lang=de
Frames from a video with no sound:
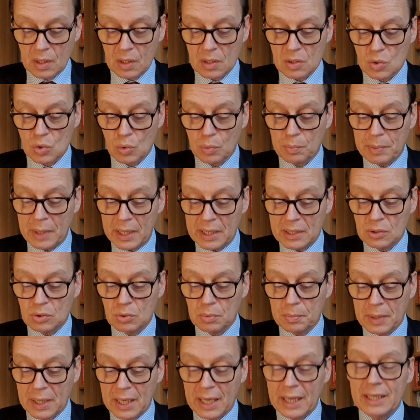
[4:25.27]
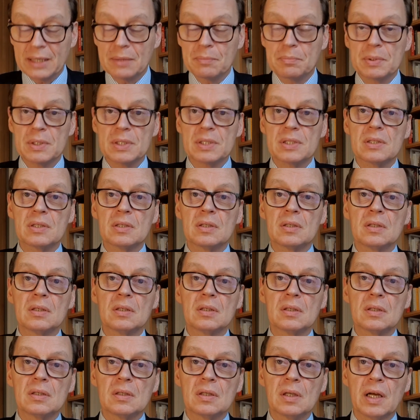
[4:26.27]
Sobald du bereit bist,
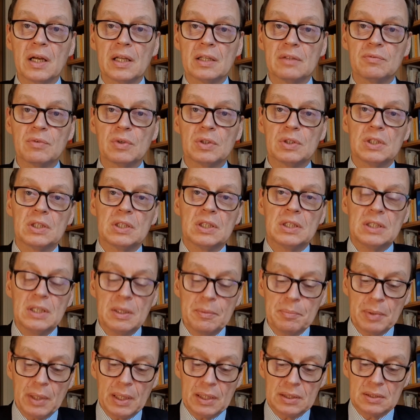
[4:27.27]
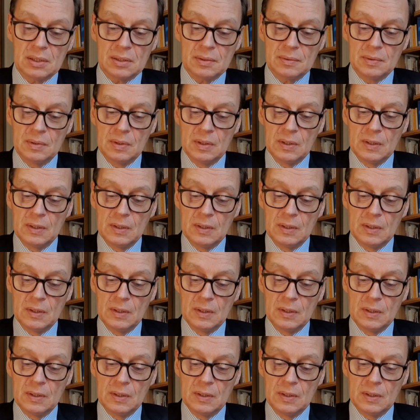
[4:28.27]
antwortete der Pater.